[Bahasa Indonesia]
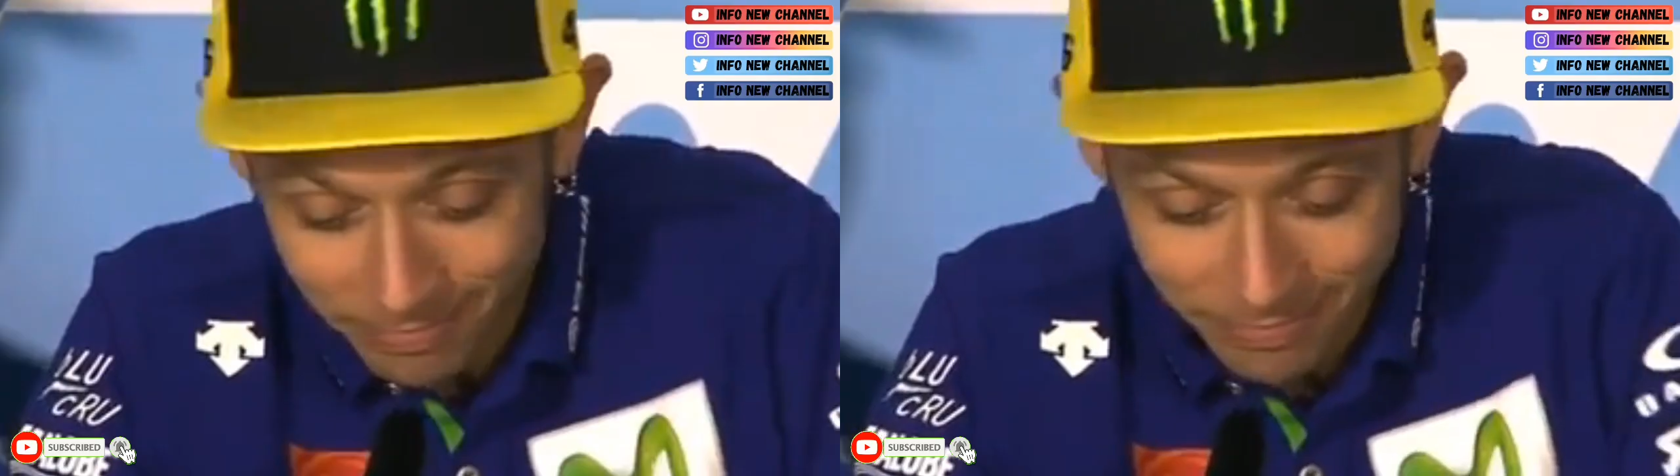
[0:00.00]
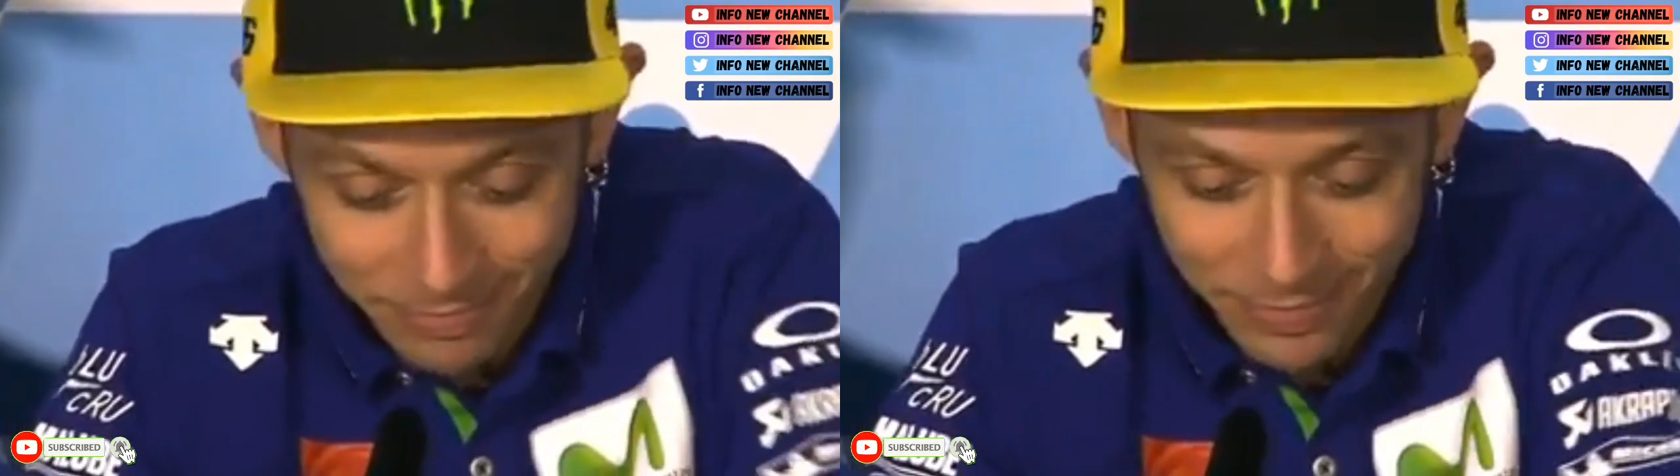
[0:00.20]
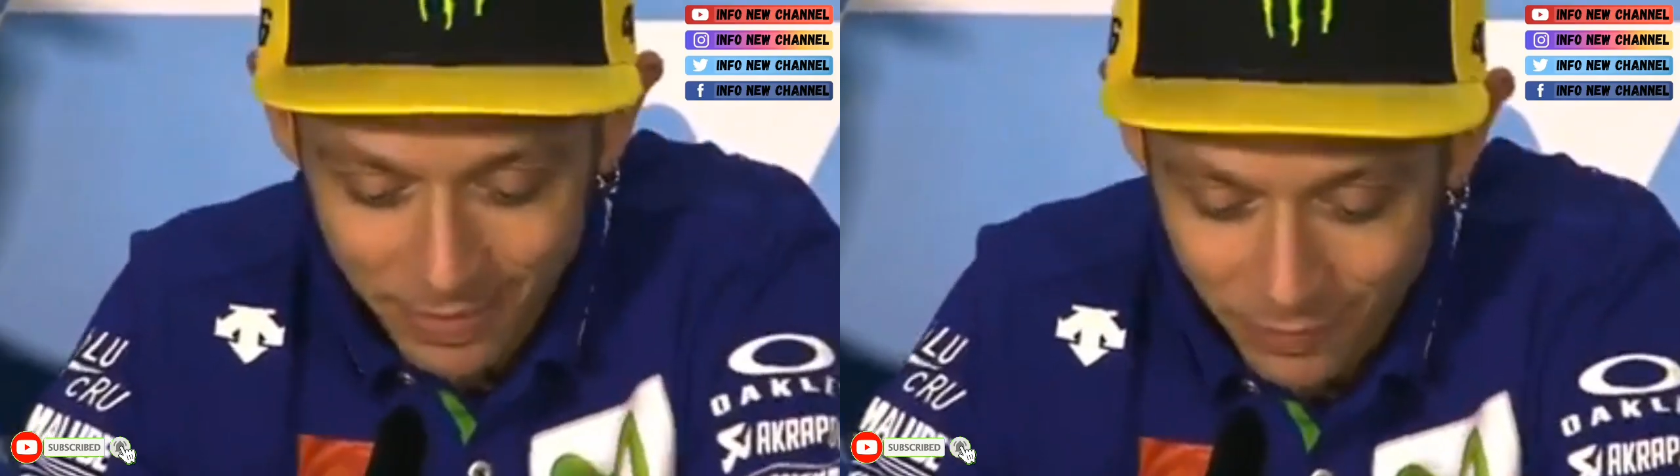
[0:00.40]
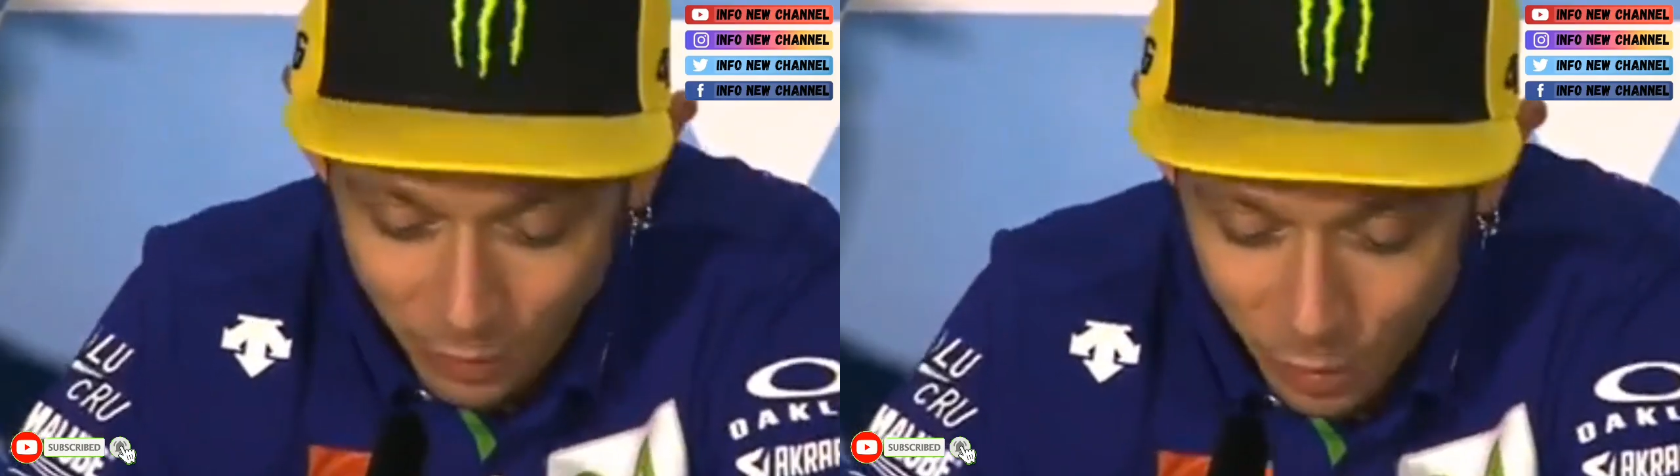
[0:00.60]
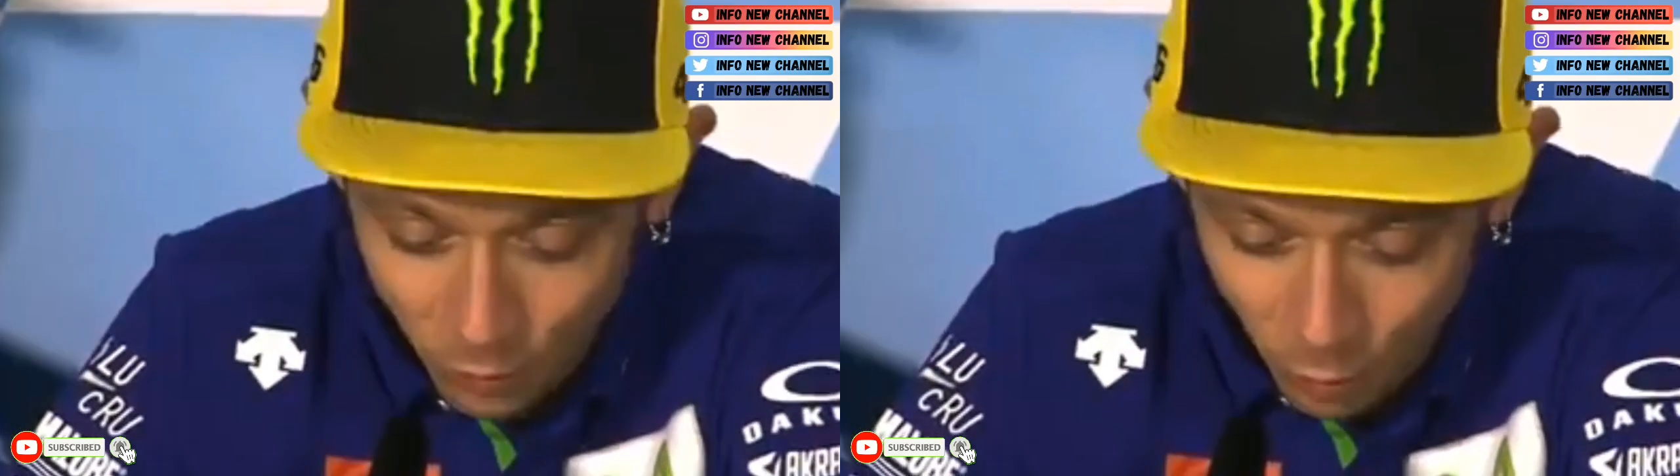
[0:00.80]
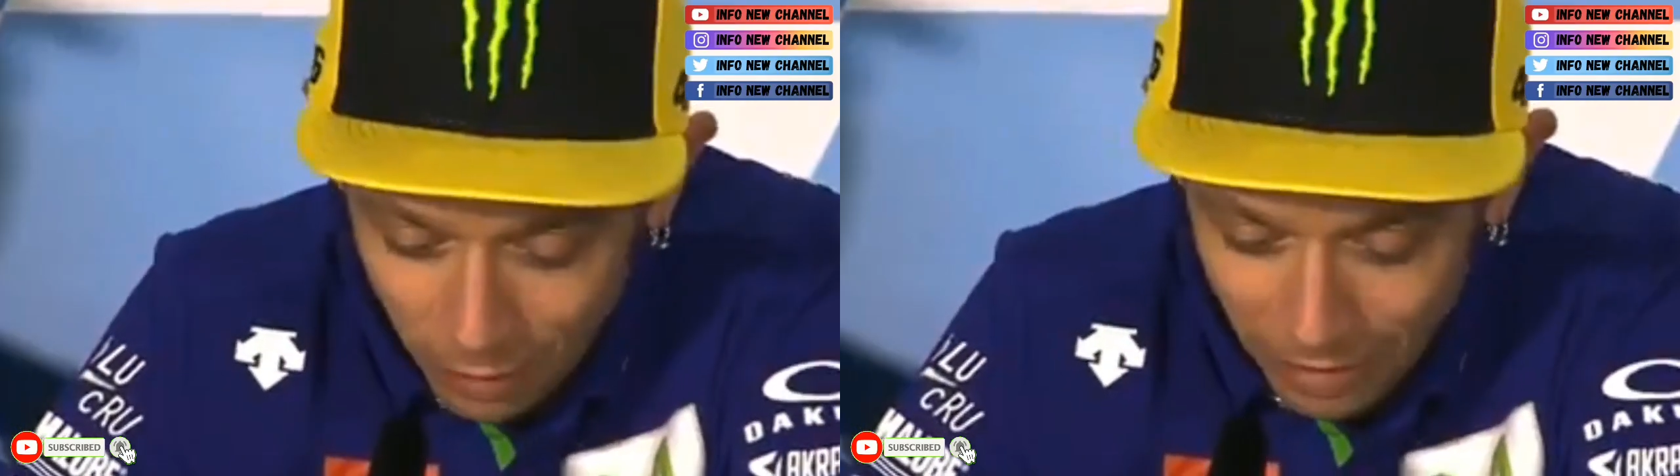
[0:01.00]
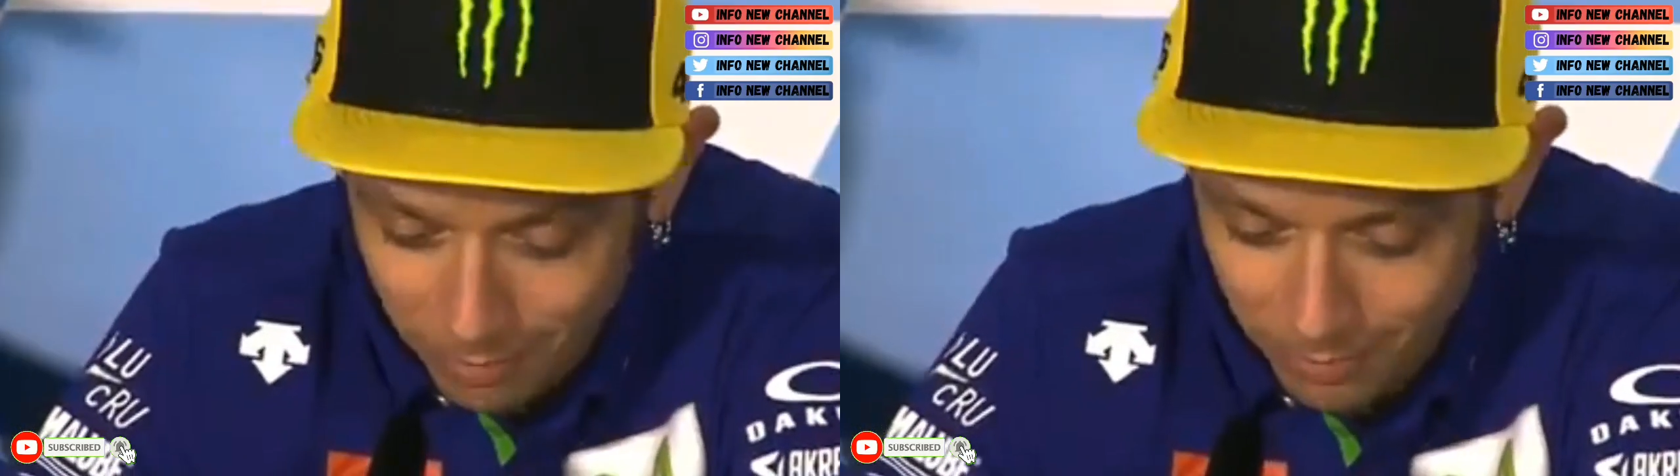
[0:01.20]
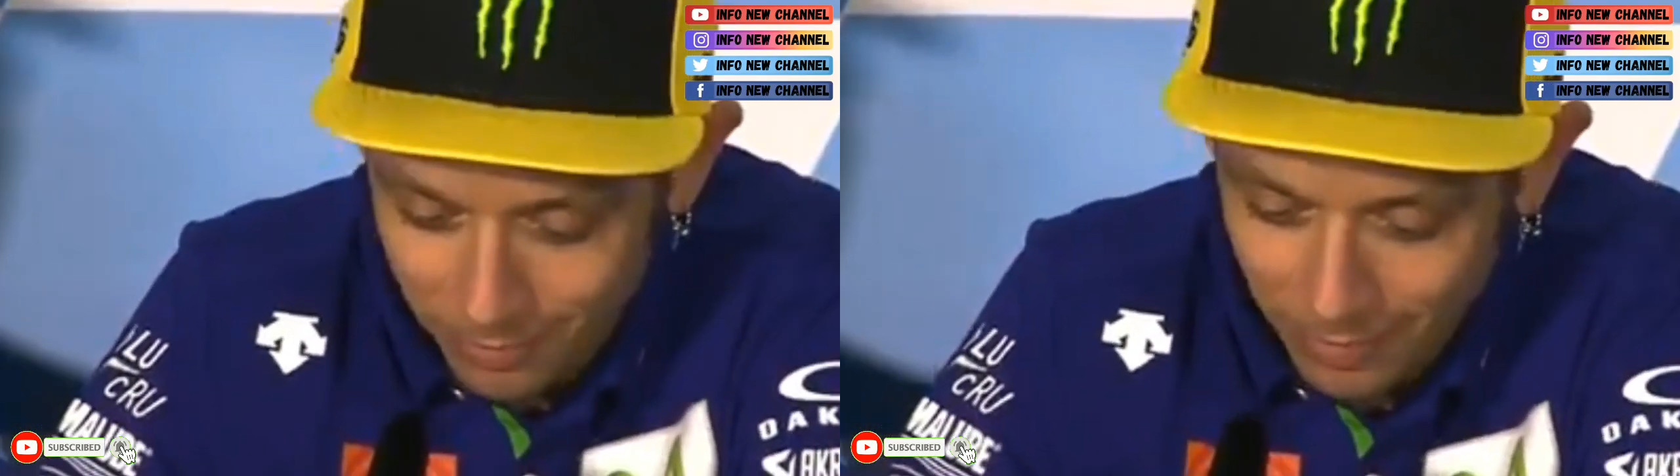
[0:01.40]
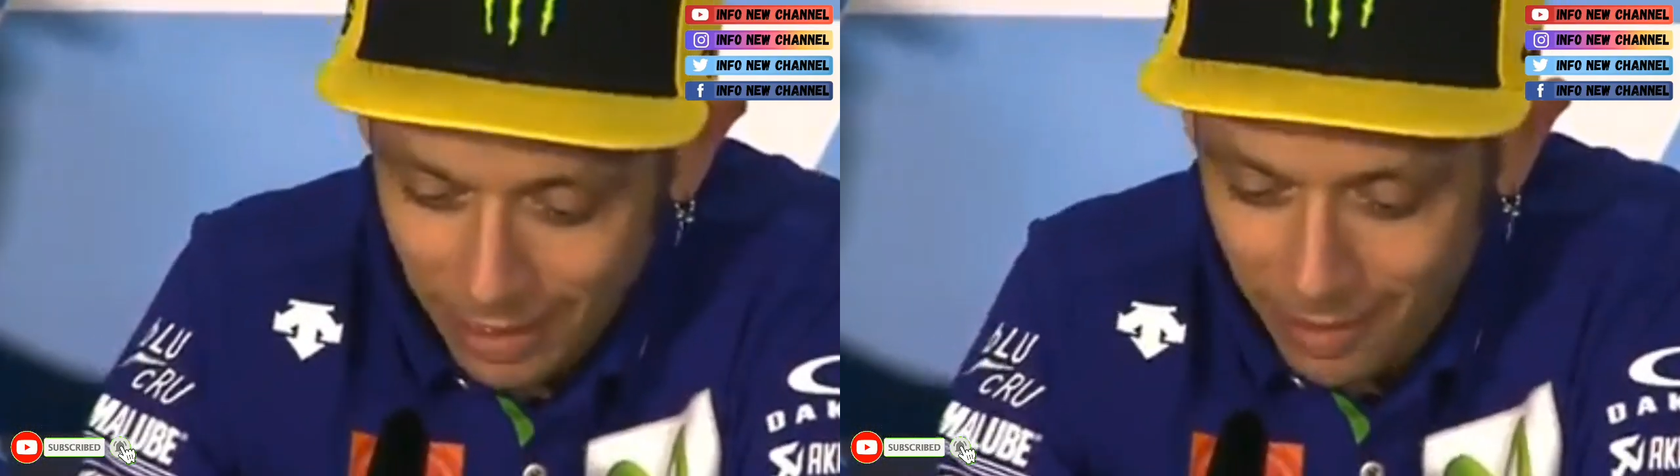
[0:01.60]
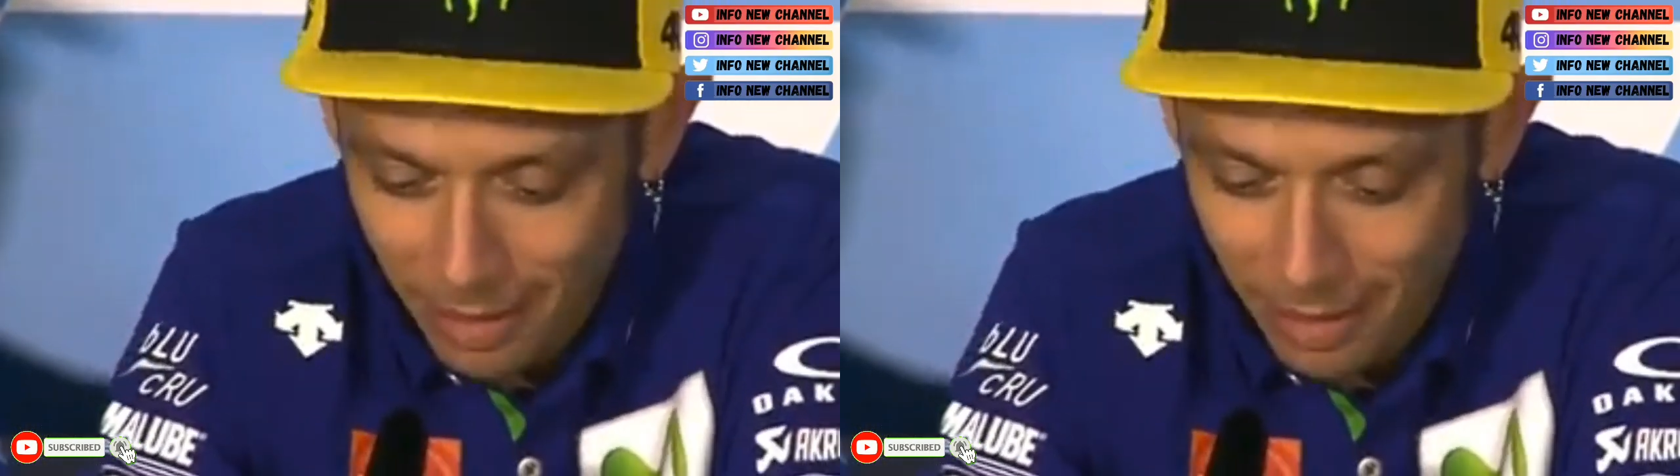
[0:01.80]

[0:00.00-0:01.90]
yang ia harapkan akan